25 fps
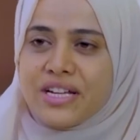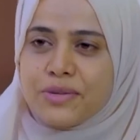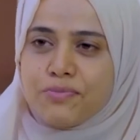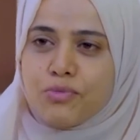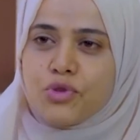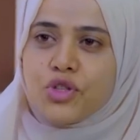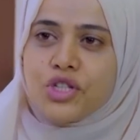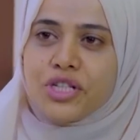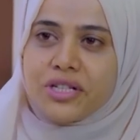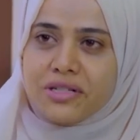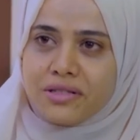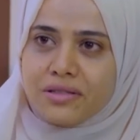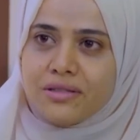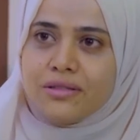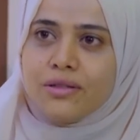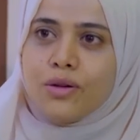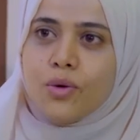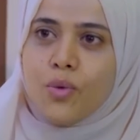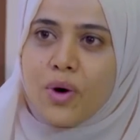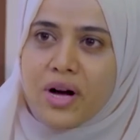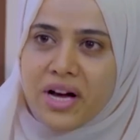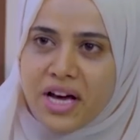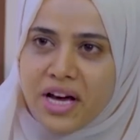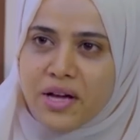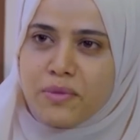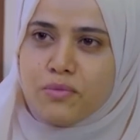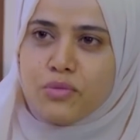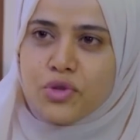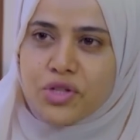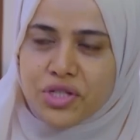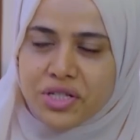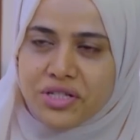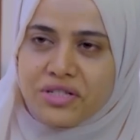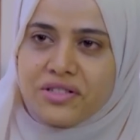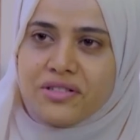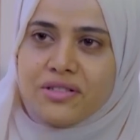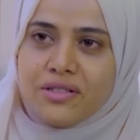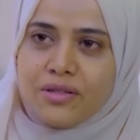مصر هو كان
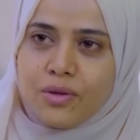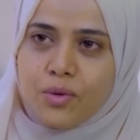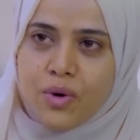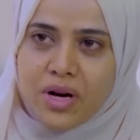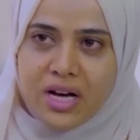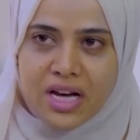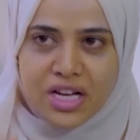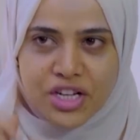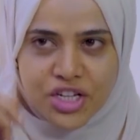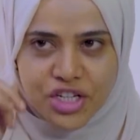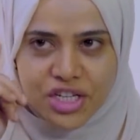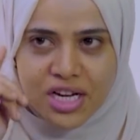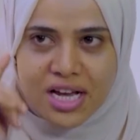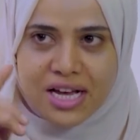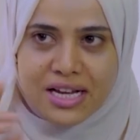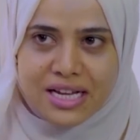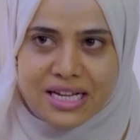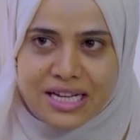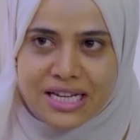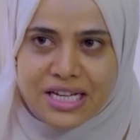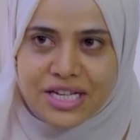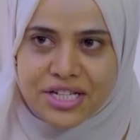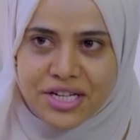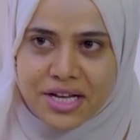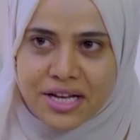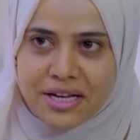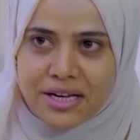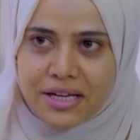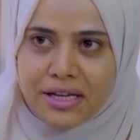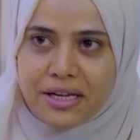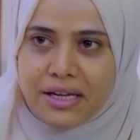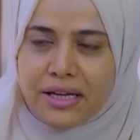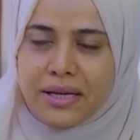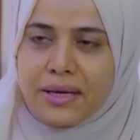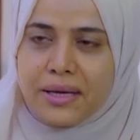مصر هو كان شاريني شاريني